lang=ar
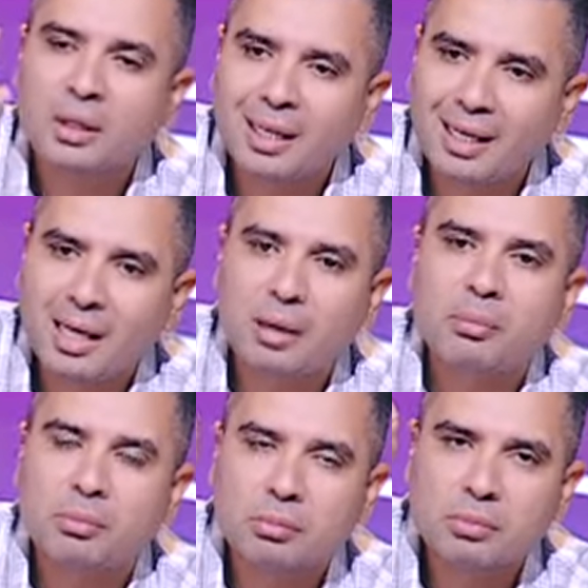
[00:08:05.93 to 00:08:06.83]

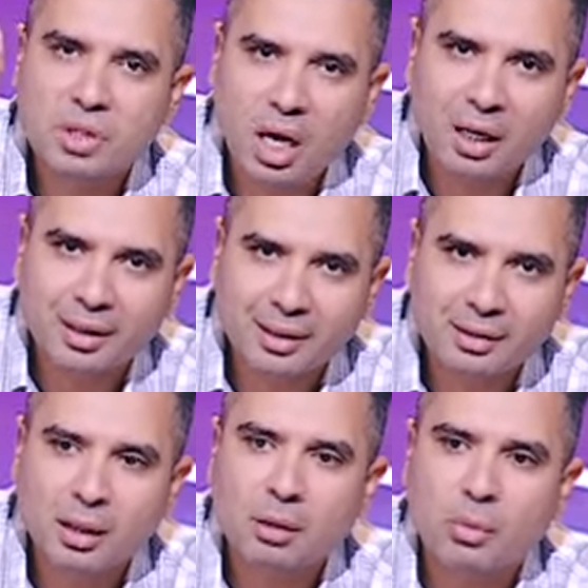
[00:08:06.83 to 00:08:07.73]
كلام صح
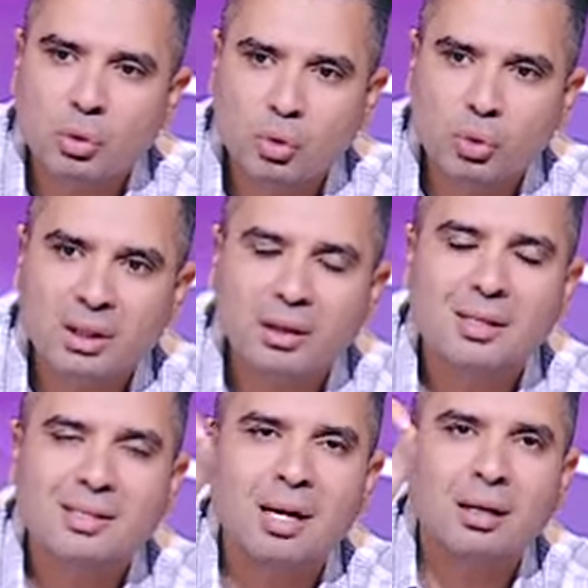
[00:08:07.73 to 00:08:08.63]
جدا موزون
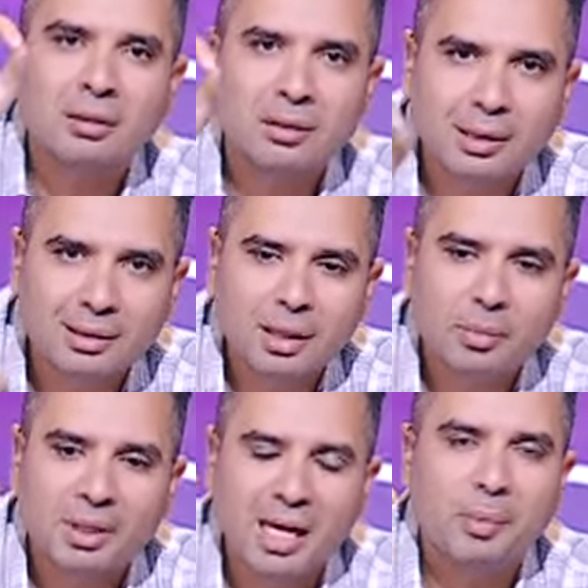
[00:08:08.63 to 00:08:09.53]
جدا صادق جدا
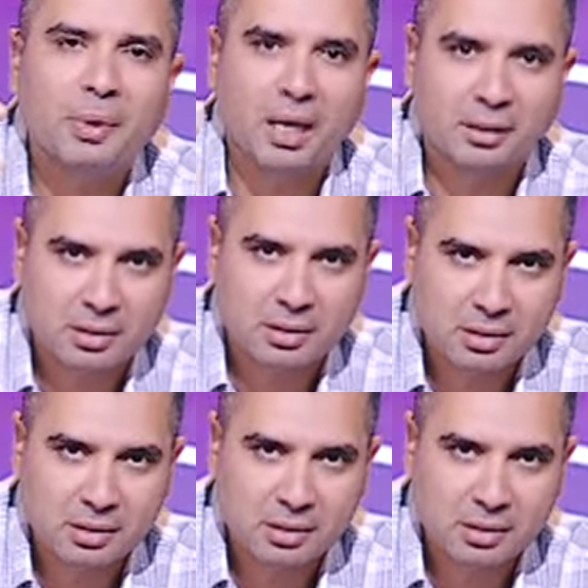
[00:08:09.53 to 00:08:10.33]
من قلب الحدث